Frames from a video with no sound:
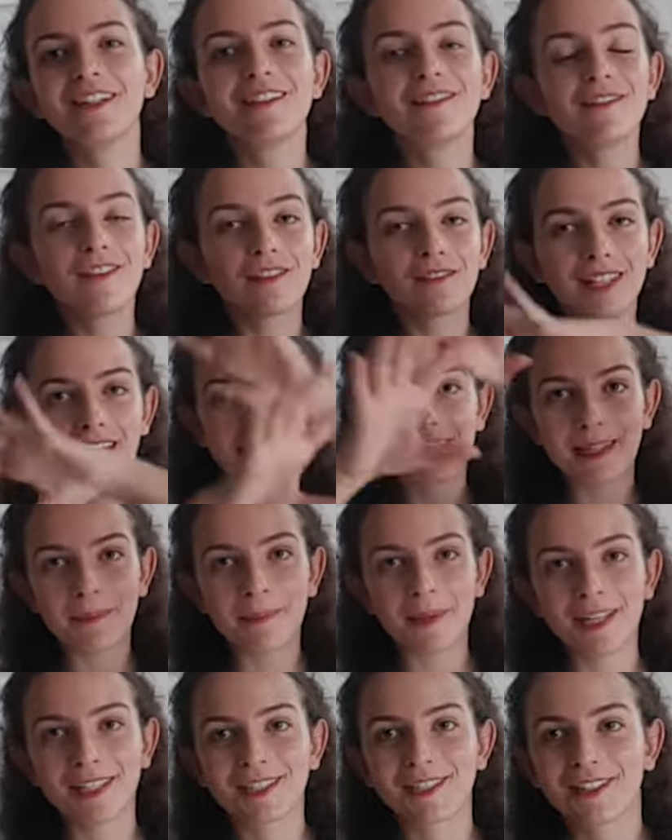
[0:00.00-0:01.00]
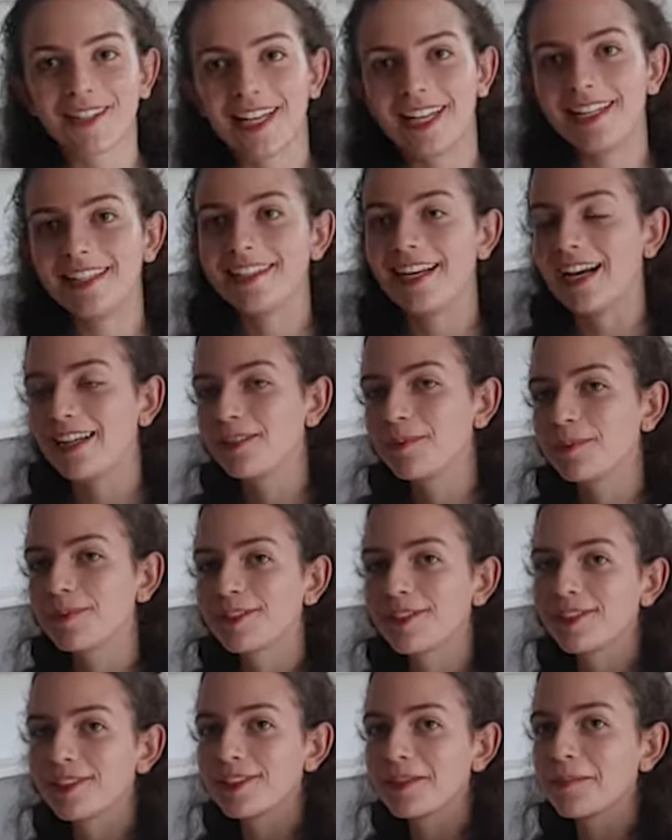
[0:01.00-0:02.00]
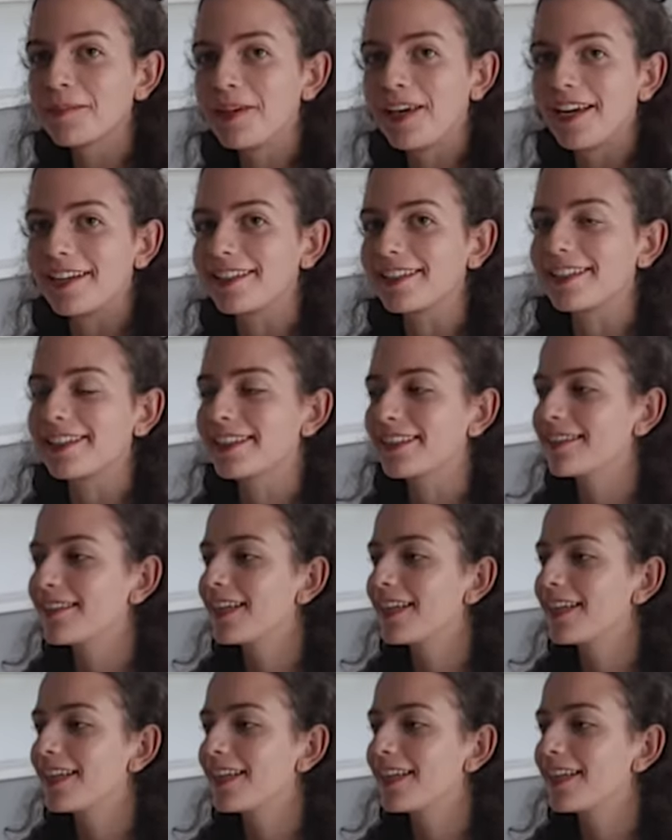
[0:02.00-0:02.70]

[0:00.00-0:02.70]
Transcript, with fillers: vão trazer personalidade para os seus ambientes.